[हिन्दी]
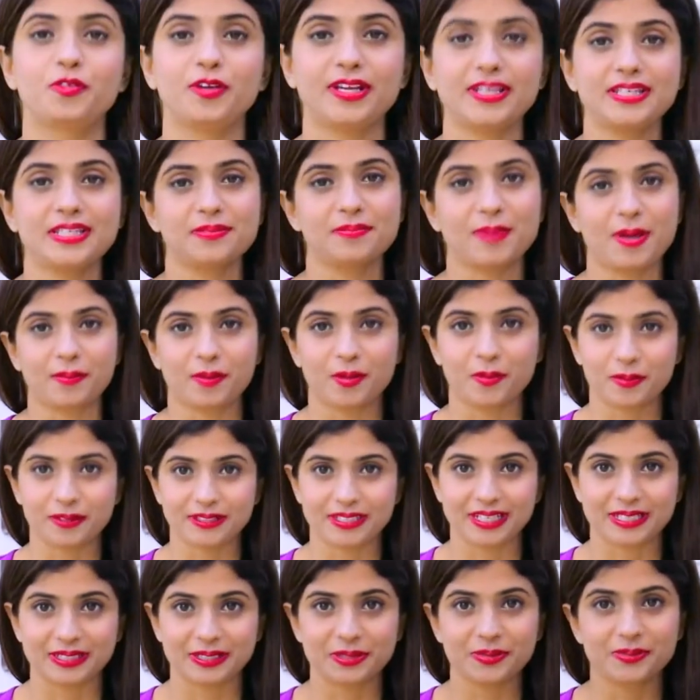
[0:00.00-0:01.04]
फ्रेंड्स मैं आपको
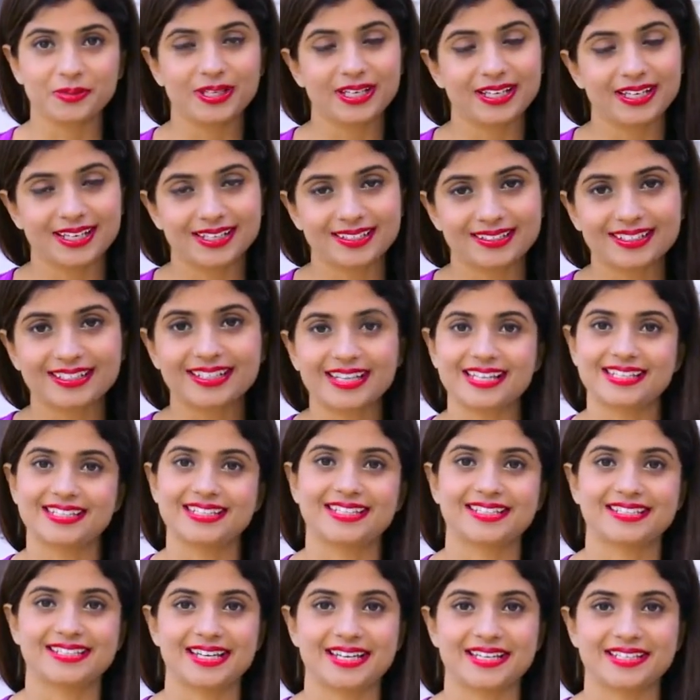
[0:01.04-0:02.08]
बताती हूँ कि लेट का कैसे
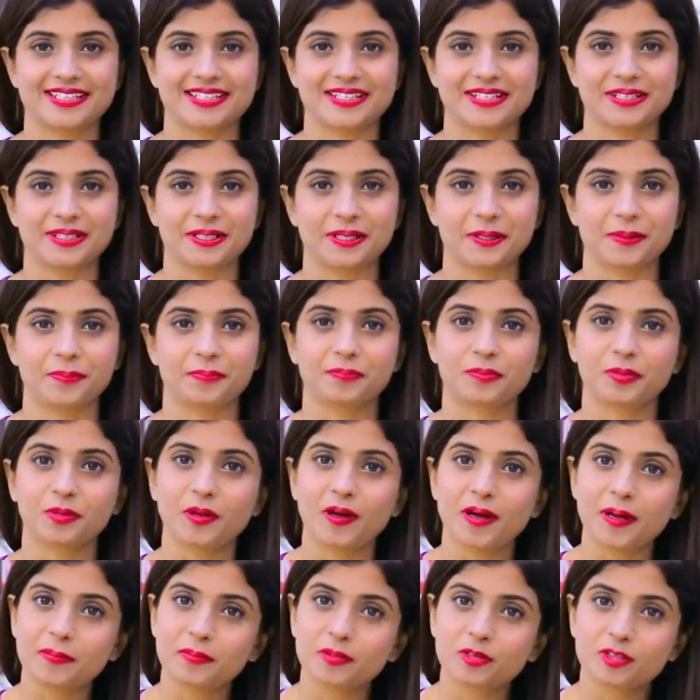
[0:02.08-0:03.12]
एक्सरसाइज करनी है तो
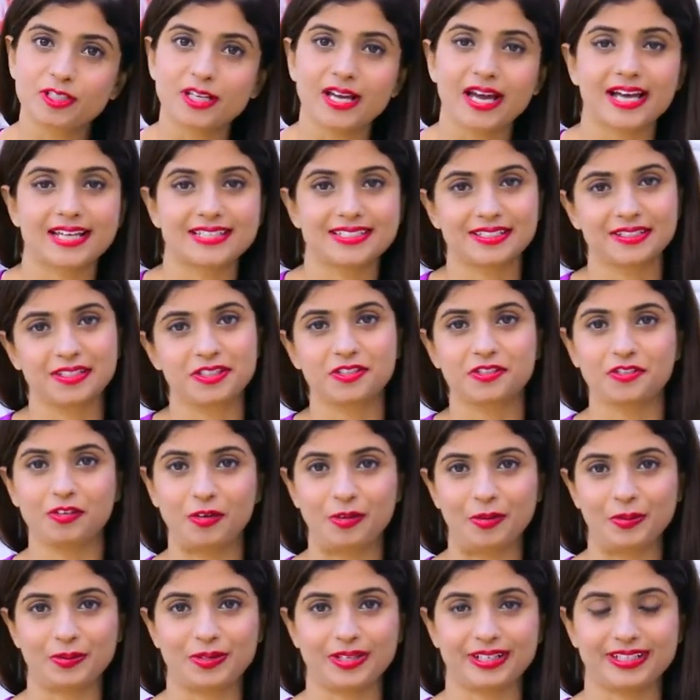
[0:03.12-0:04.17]
आप मुझे एज एट
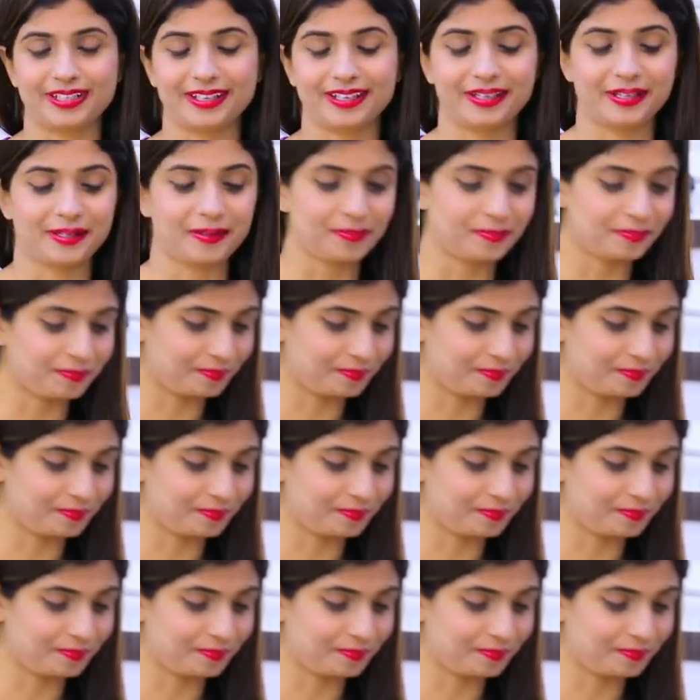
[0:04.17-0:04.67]
फॉलो करिएगा